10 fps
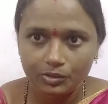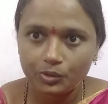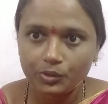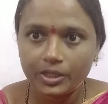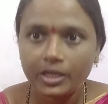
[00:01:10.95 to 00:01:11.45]

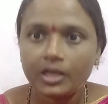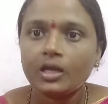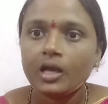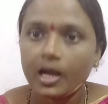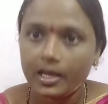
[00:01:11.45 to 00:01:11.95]
నూరి
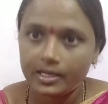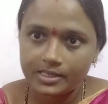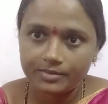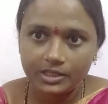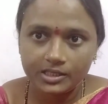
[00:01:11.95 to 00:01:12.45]

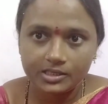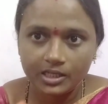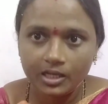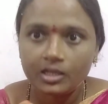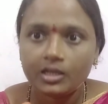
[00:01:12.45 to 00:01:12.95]
రసం తీసి